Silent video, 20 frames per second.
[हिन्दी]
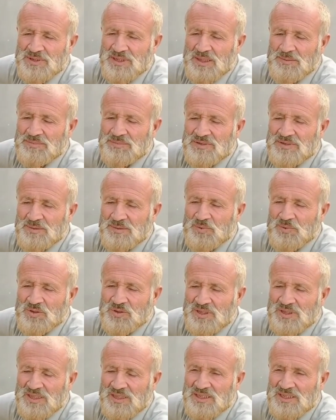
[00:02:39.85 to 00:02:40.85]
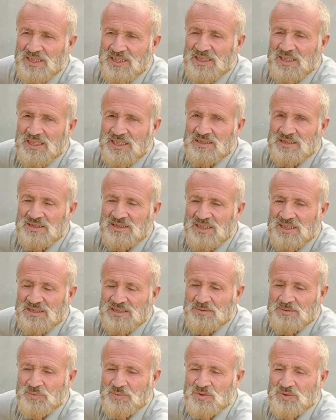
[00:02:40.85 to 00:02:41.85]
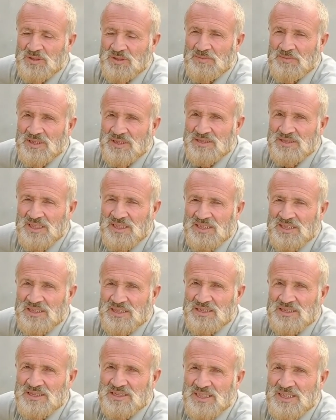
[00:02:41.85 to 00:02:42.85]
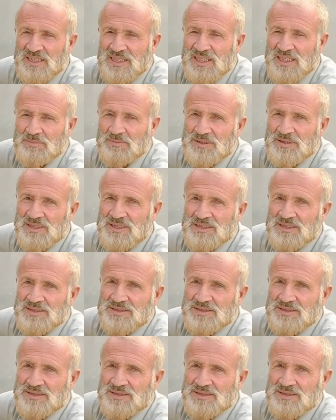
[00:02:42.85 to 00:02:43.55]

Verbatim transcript: आप सपोर्ट कर रहे हैं इस तरह सपोर्ट हमारी जायज रखनी है आपने